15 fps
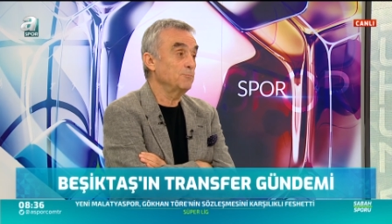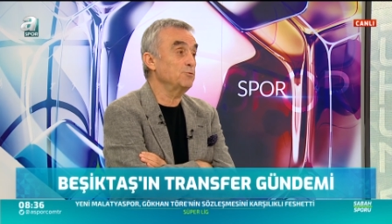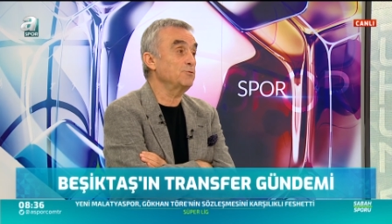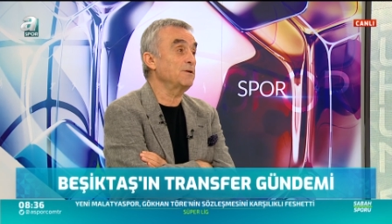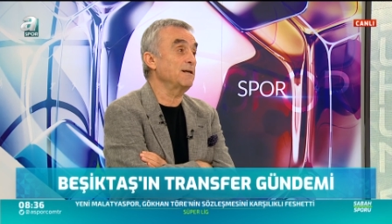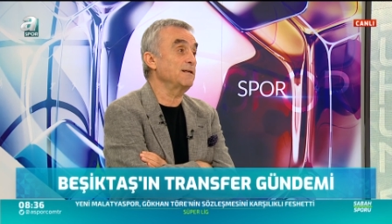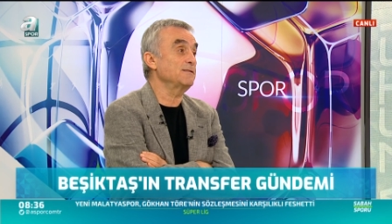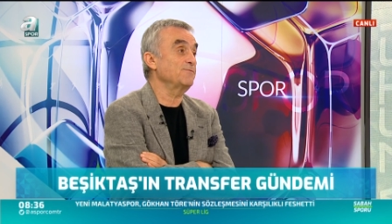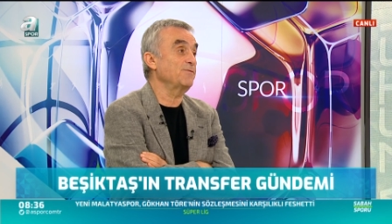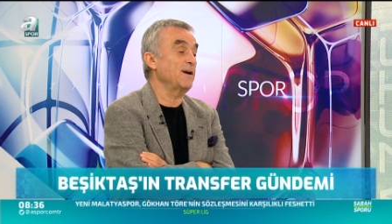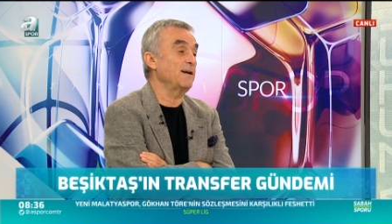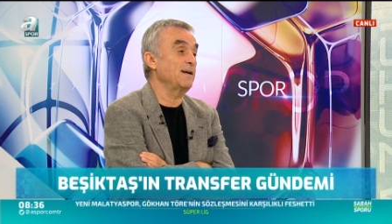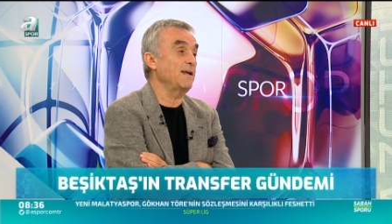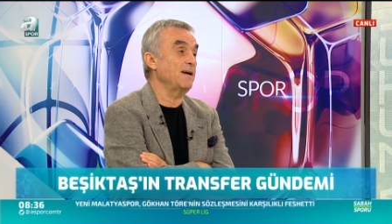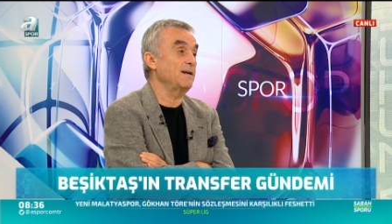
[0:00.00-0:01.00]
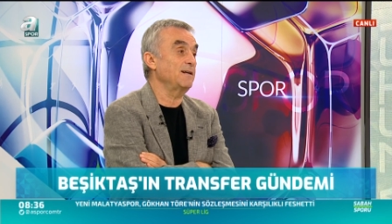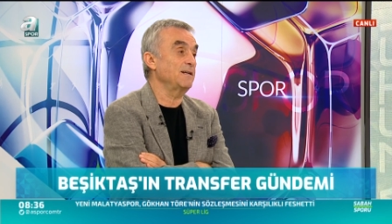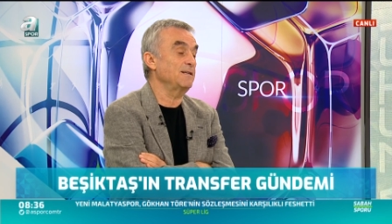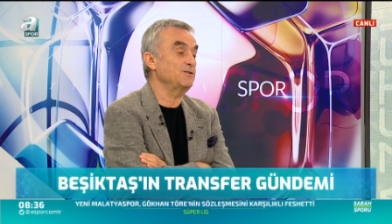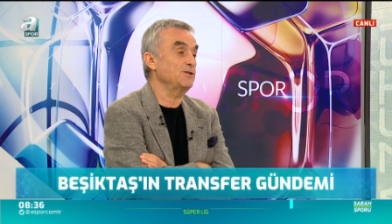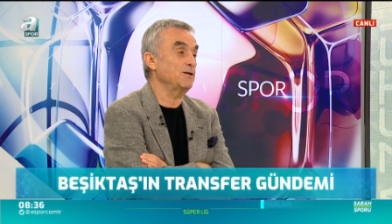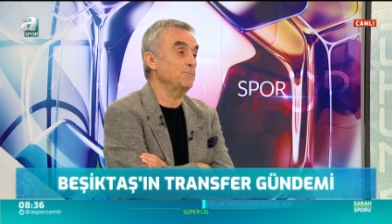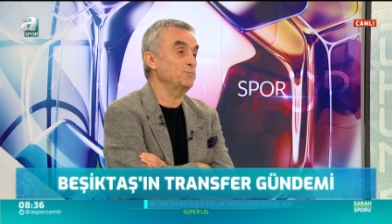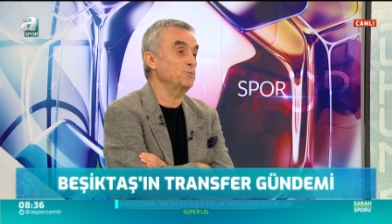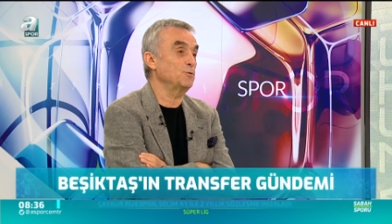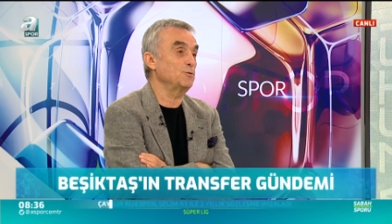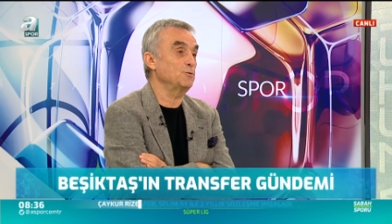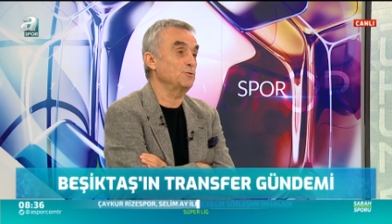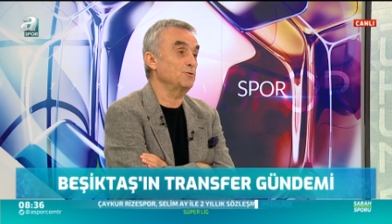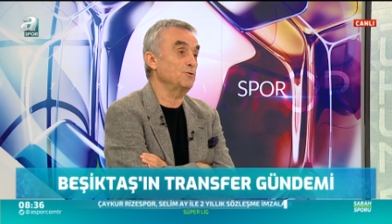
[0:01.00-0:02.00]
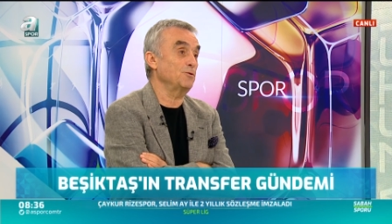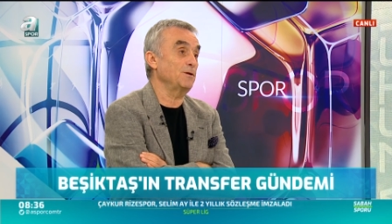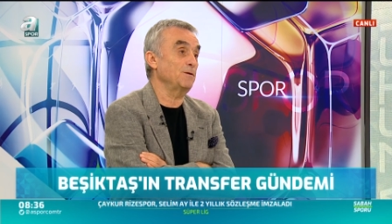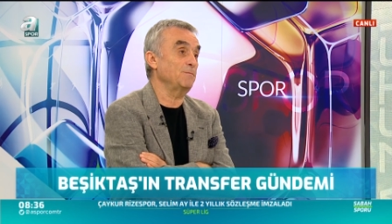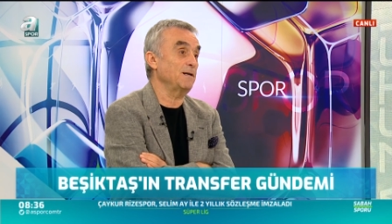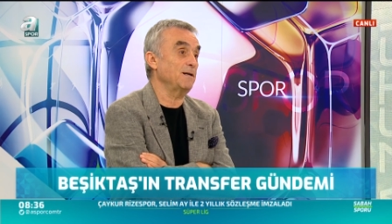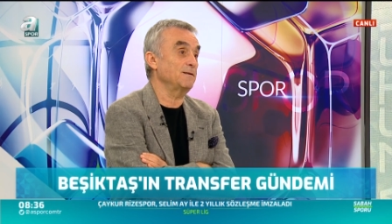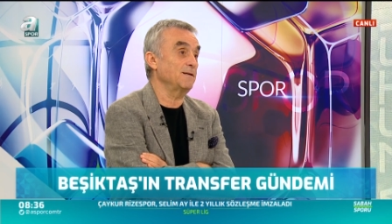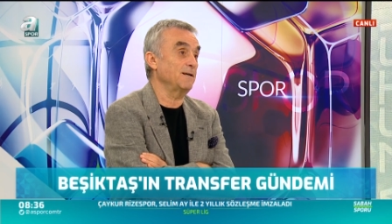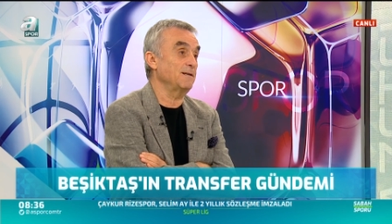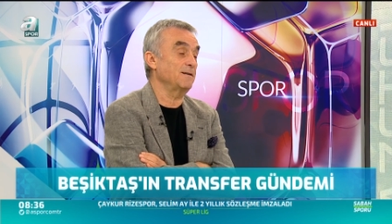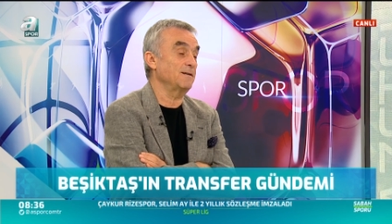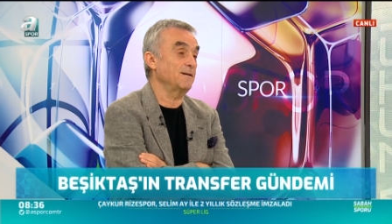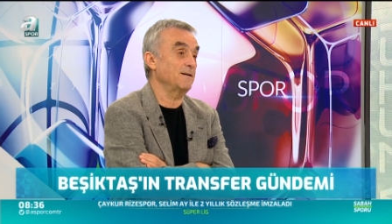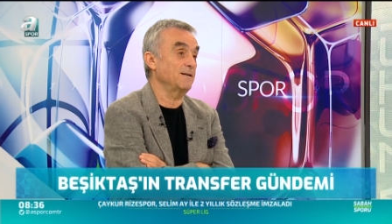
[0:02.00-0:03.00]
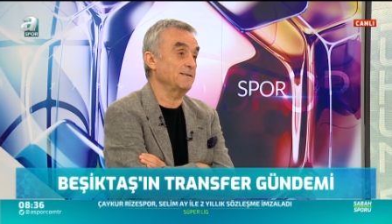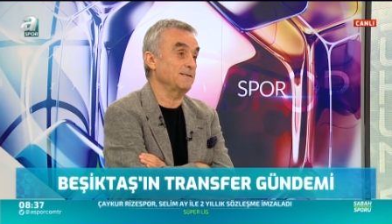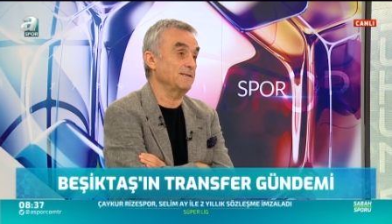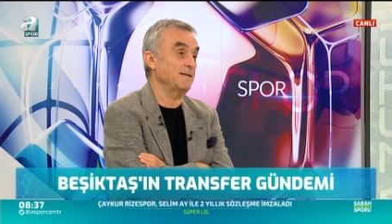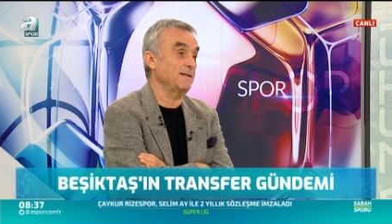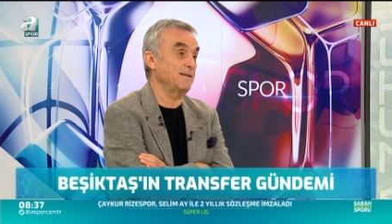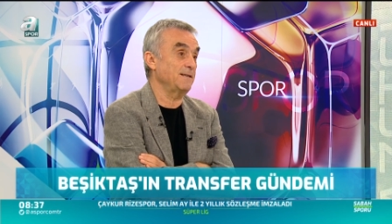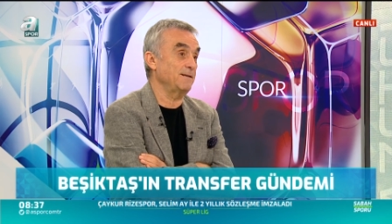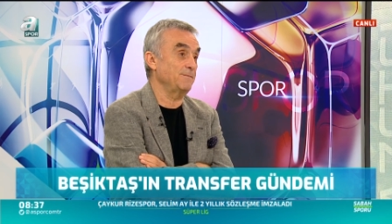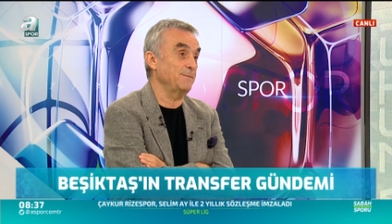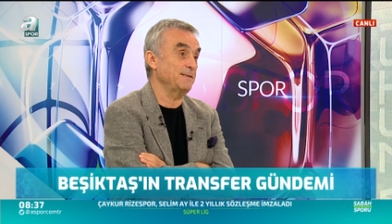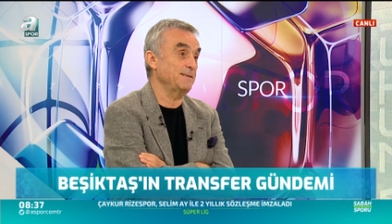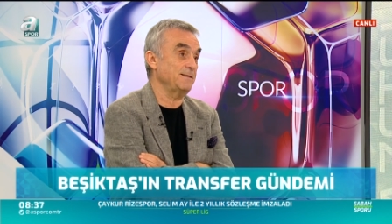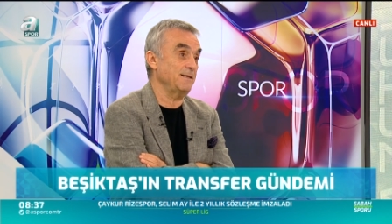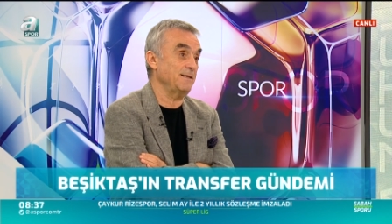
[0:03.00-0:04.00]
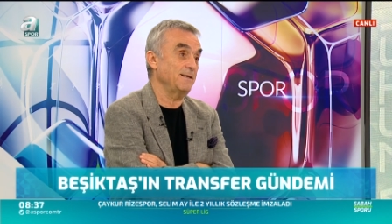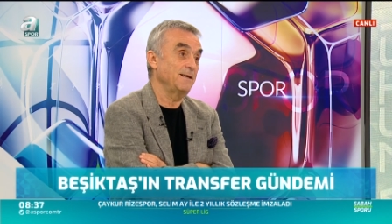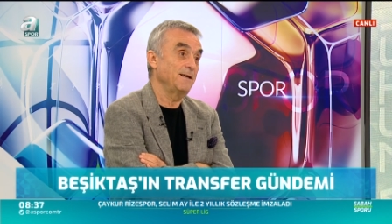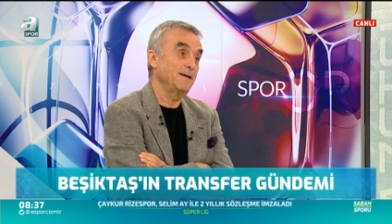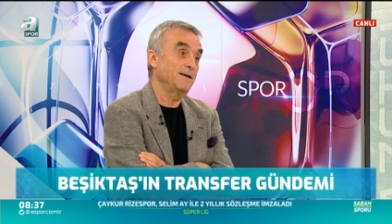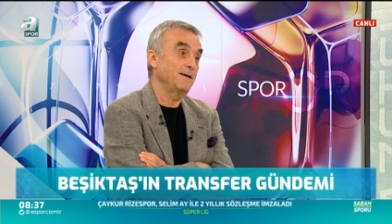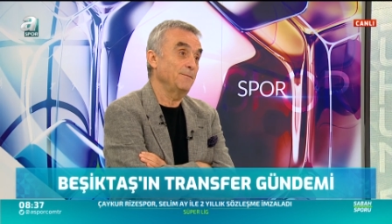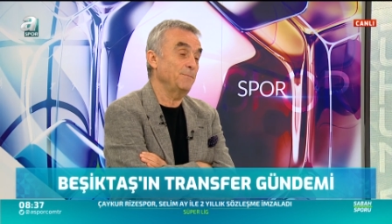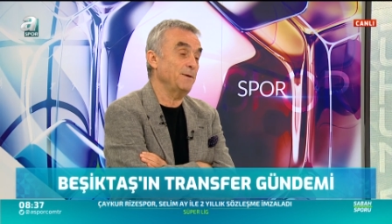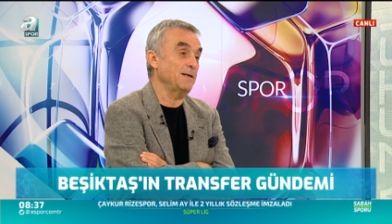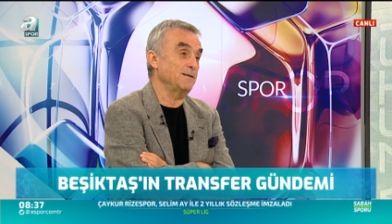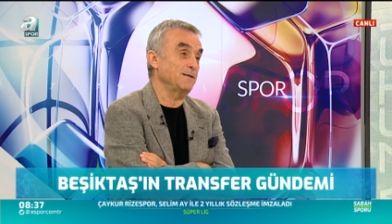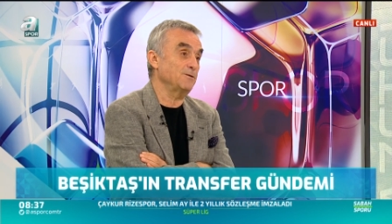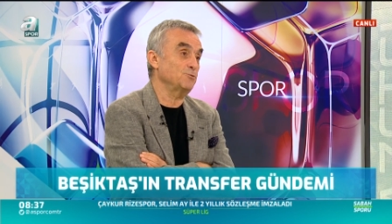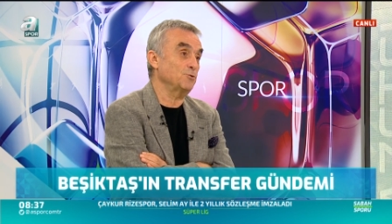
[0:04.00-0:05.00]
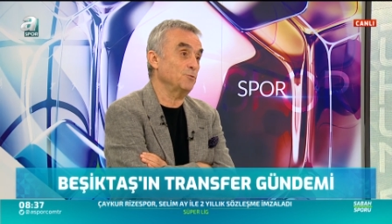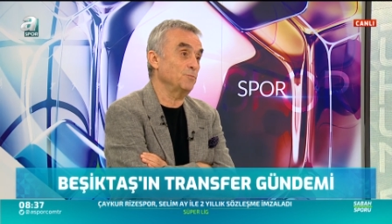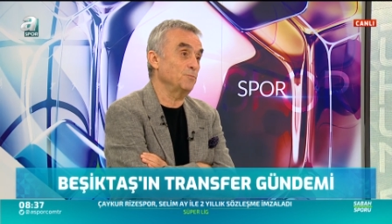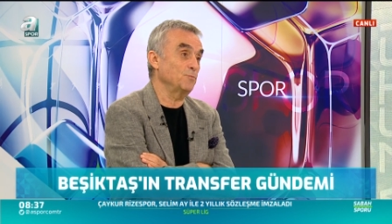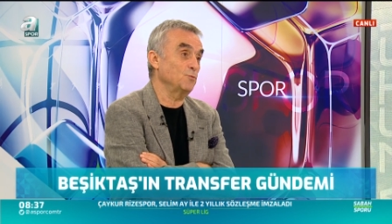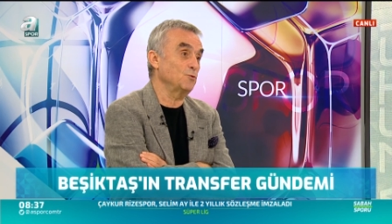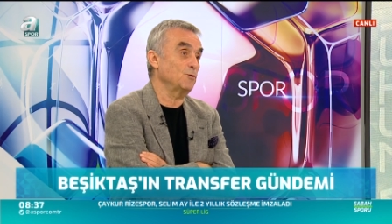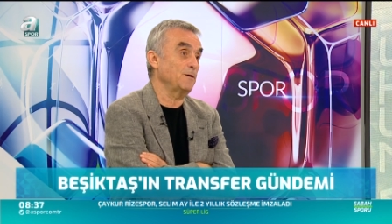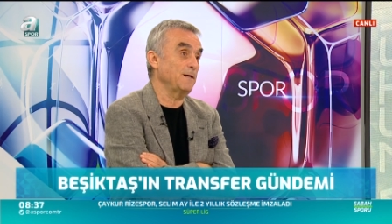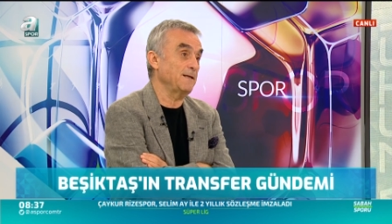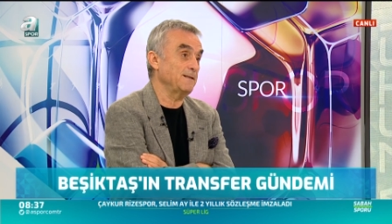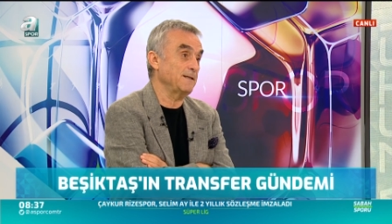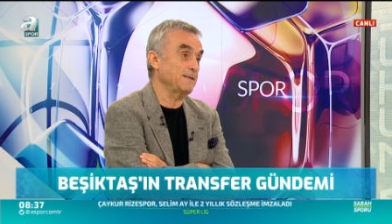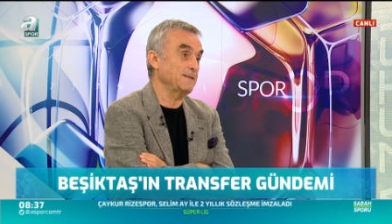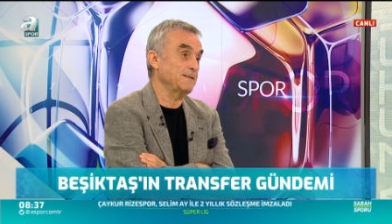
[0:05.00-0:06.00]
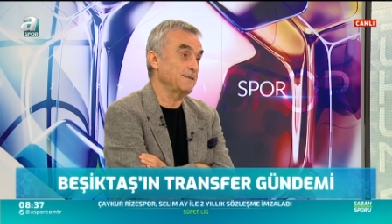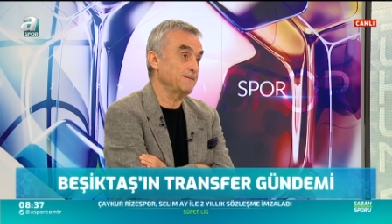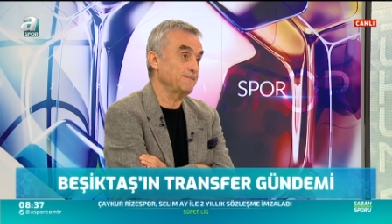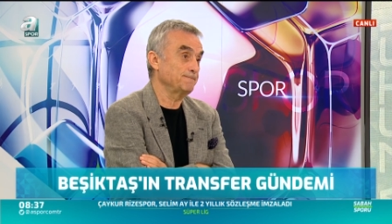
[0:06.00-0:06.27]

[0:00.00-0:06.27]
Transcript: bu transferlerle şampiyonluğun önemli adayları arasına girmesi beni de çok mutlu eder.